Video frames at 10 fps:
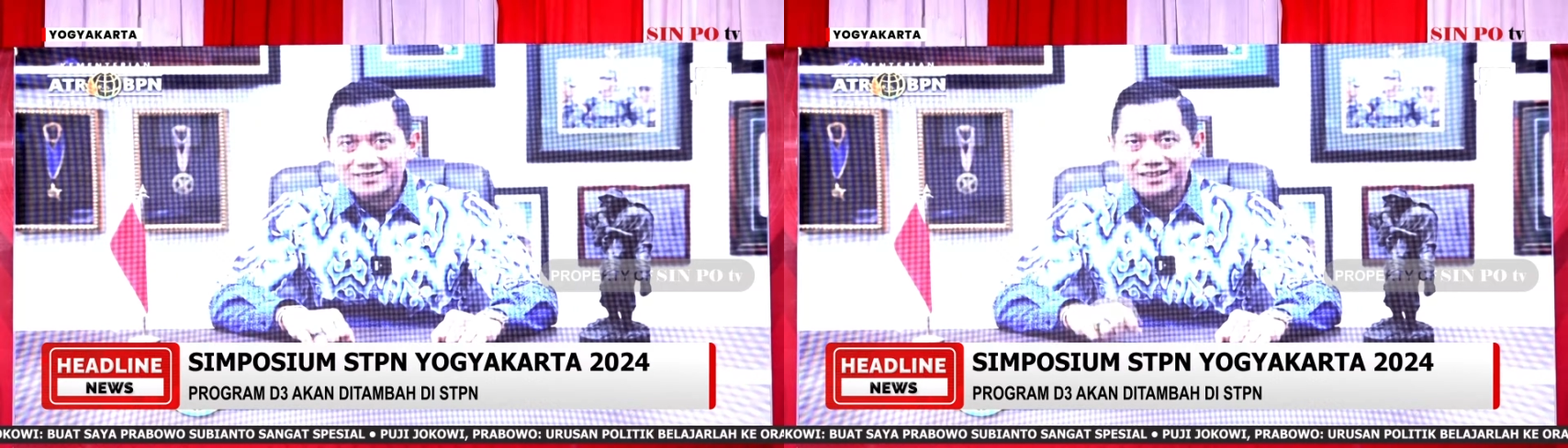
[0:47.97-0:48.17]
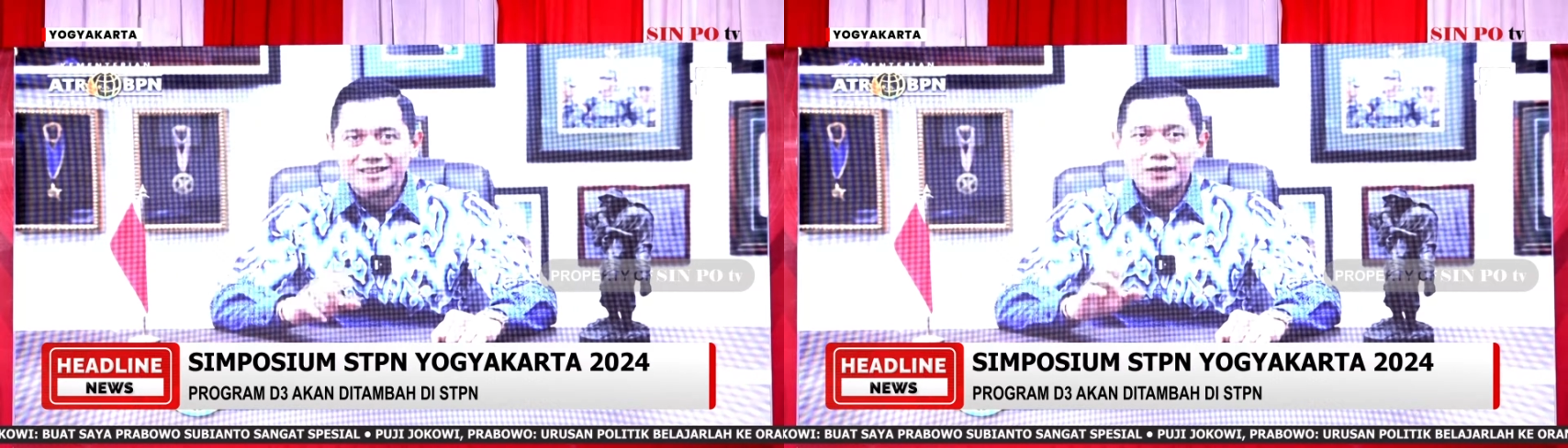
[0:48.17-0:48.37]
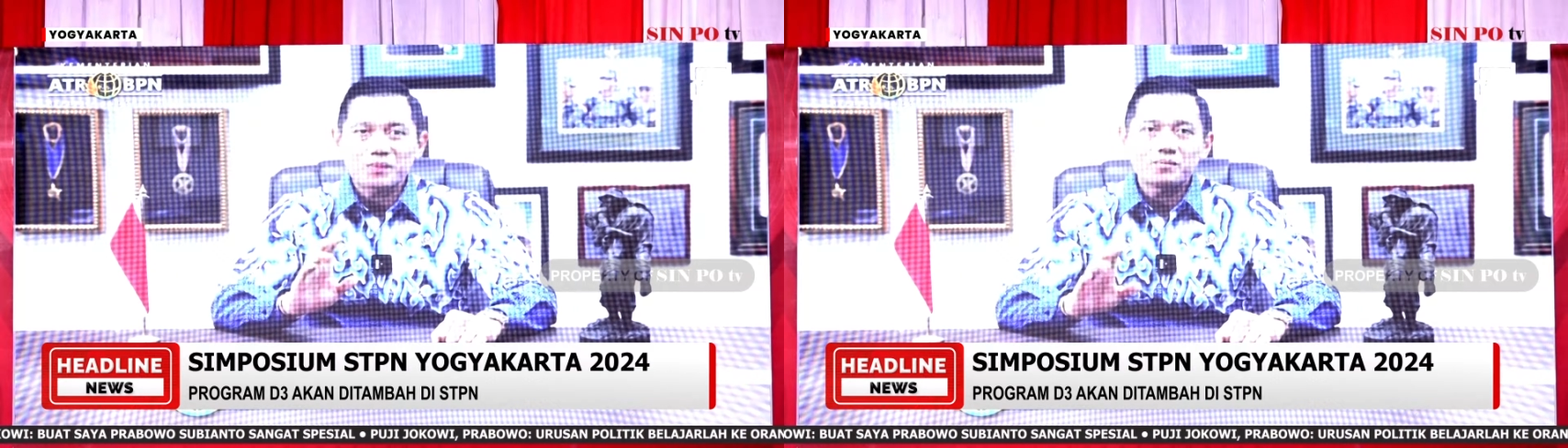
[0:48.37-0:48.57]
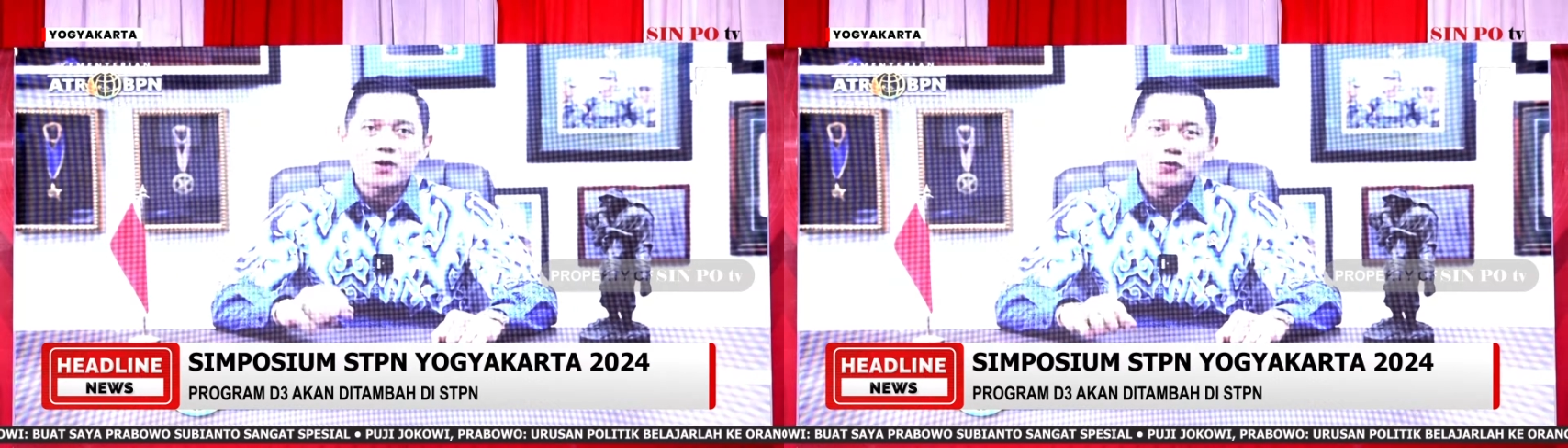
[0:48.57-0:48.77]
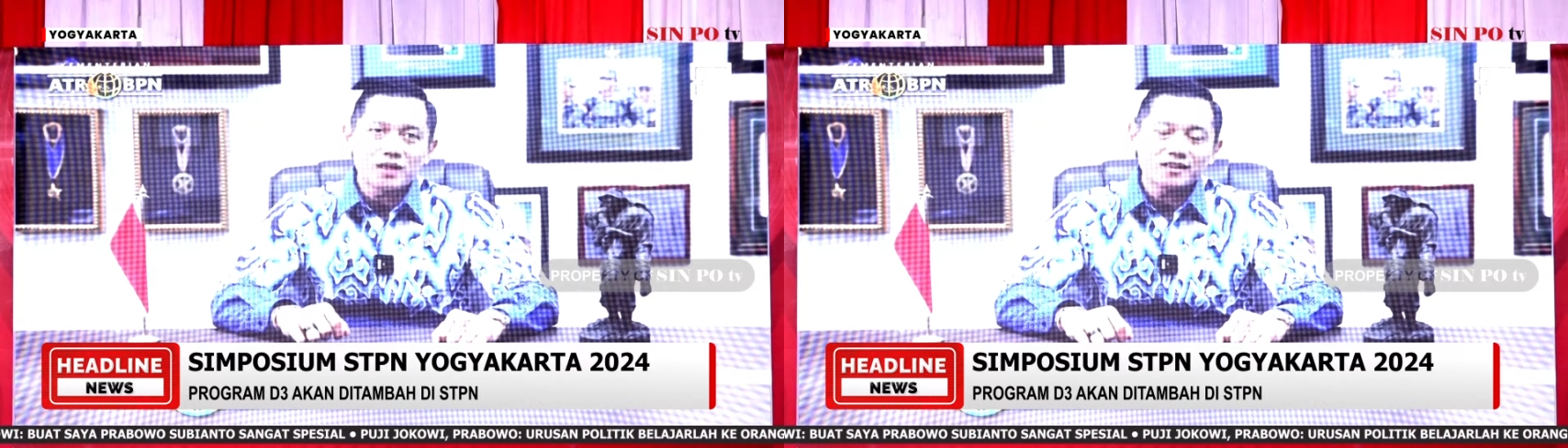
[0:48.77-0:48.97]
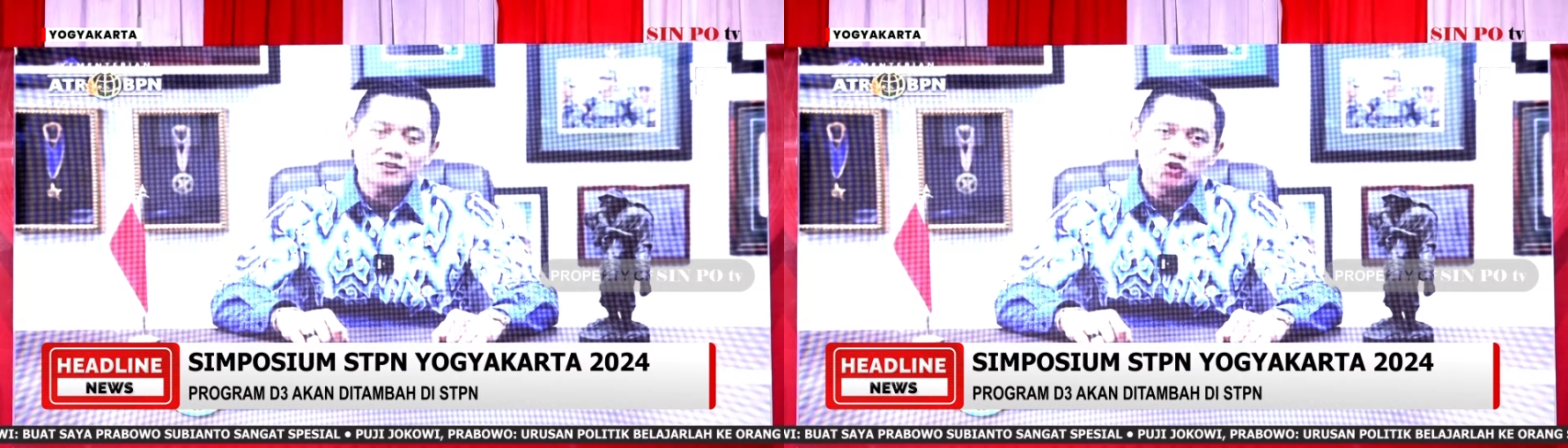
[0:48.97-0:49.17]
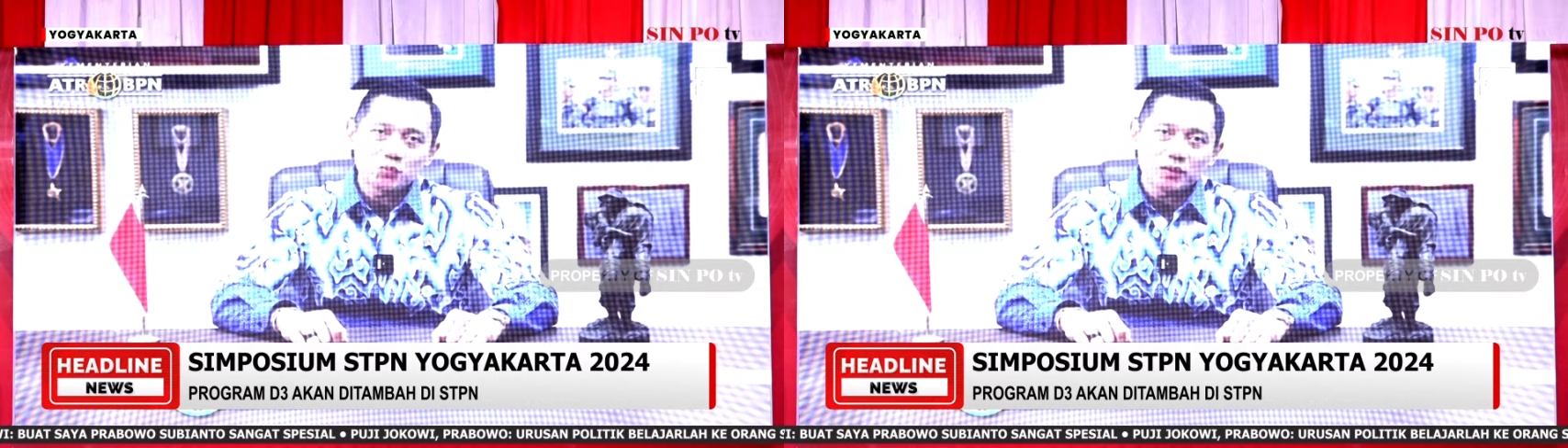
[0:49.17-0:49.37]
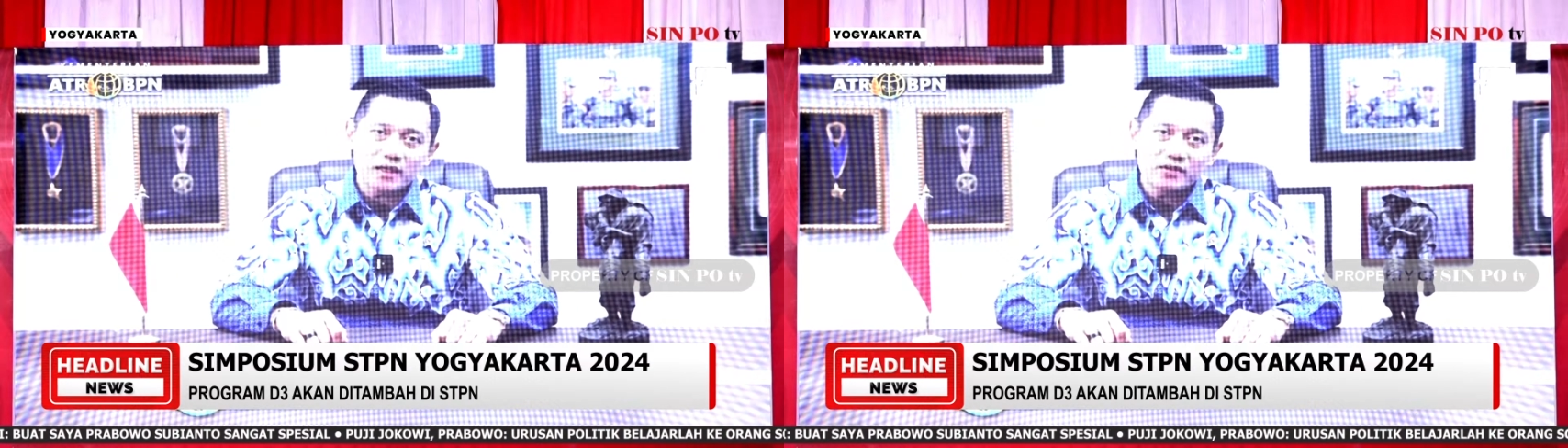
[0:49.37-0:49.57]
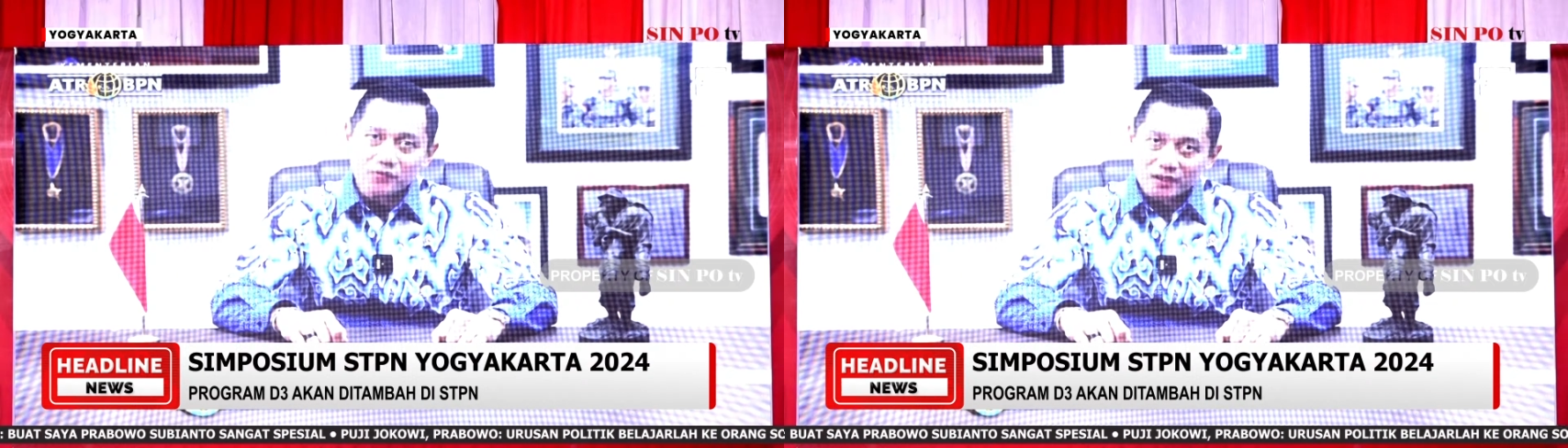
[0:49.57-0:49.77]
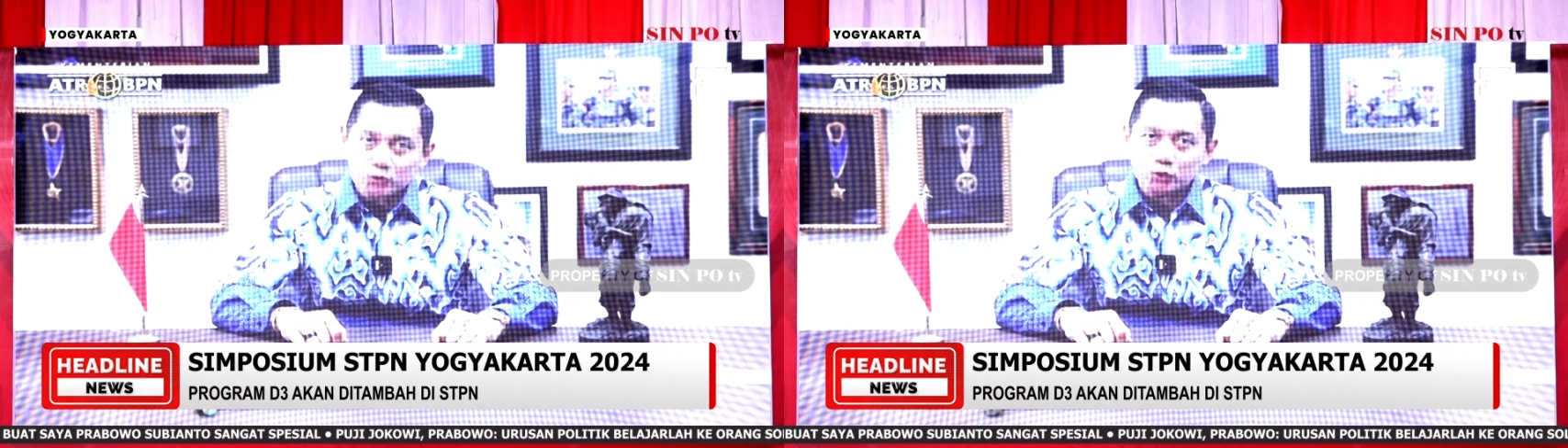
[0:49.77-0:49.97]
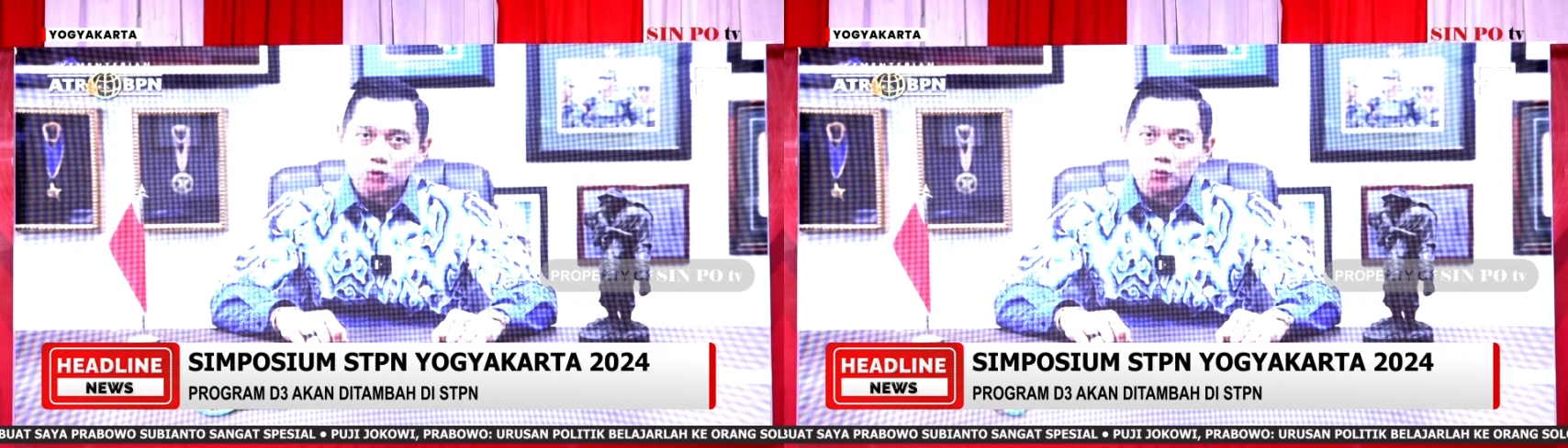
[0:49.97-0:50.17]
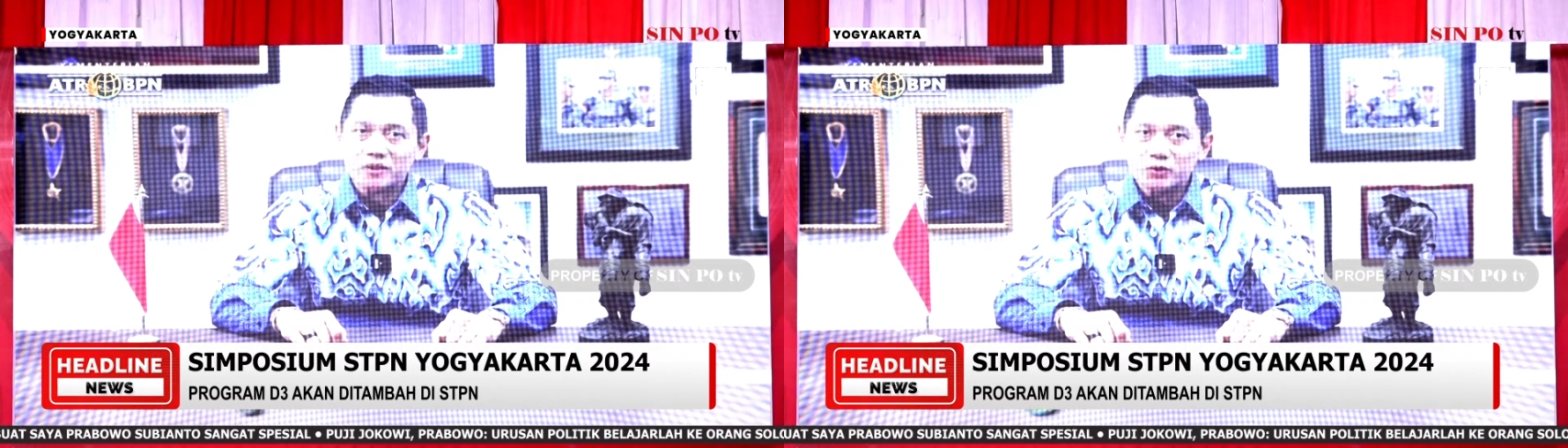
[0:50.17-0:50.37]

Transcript: serta pembangunan sejumlah infrastruktur